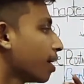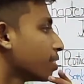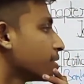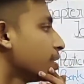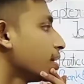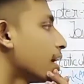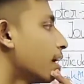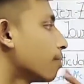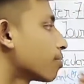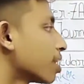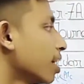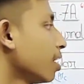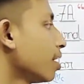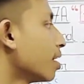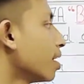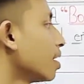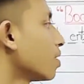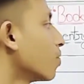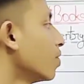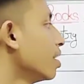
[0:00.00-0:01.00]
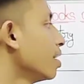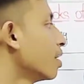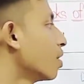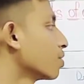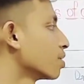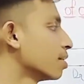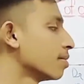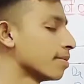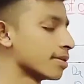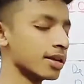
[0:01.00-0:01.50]
पे कितने का हम सेल करें ट्वेंटी
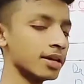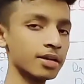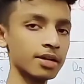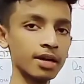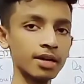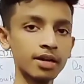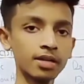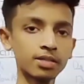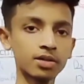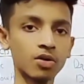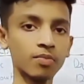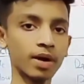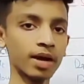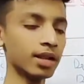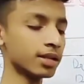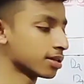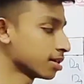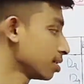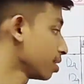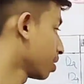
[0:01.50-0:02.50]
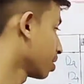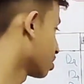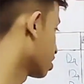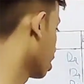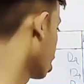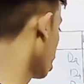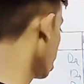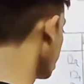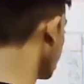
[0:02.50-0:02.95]
थाउजेंड में से ट्रेड डिस्काउंट माइनस कर कितना